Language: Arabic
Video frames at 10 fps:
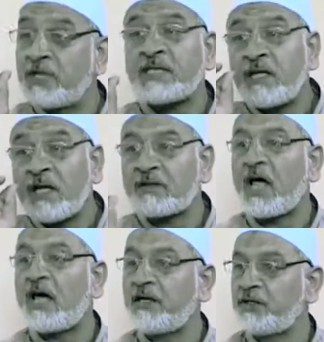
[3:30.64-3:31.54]
بجسد
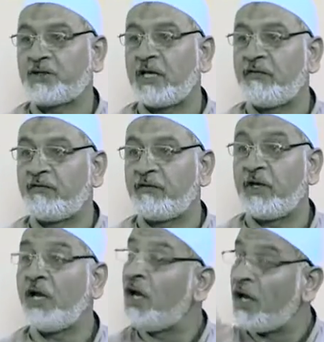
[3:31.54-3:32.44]
الطاهر الشريف
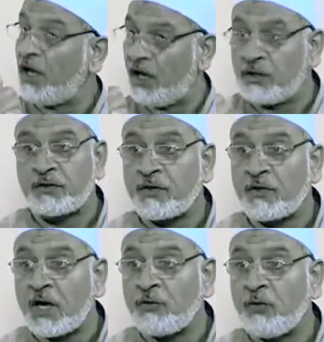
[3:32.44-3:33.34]

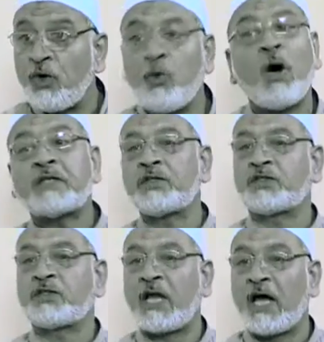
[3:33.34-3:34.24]
انتظروا وقت
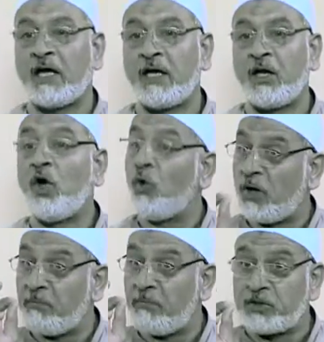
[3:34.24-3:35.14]
الصلاة
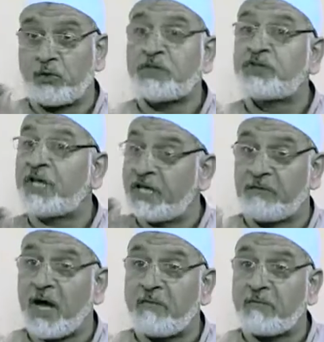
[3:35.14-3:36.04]
ولما توجه
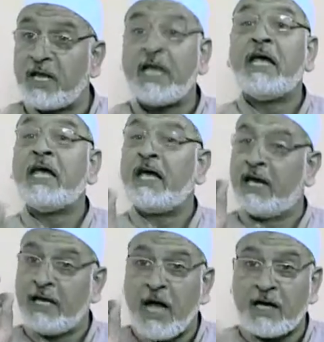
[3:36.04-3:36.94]
إمامنا
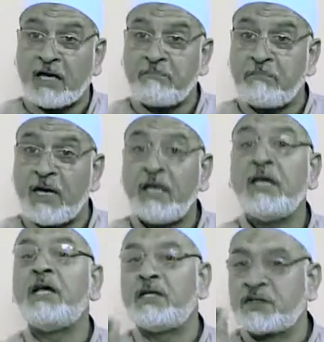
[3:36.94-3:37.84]
إلى ربه
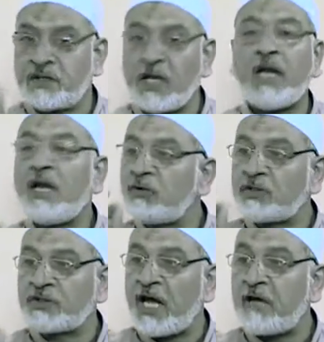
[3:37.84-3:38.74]
استلوا
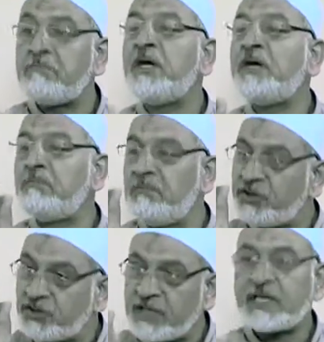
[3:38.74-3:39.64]
السهم
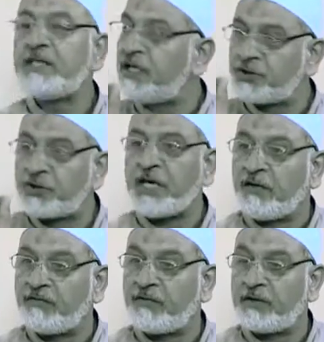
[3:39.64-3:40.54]
من جسده
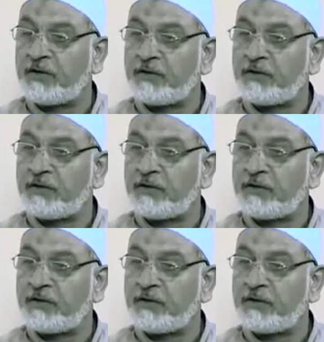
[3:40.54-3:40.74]
الشريف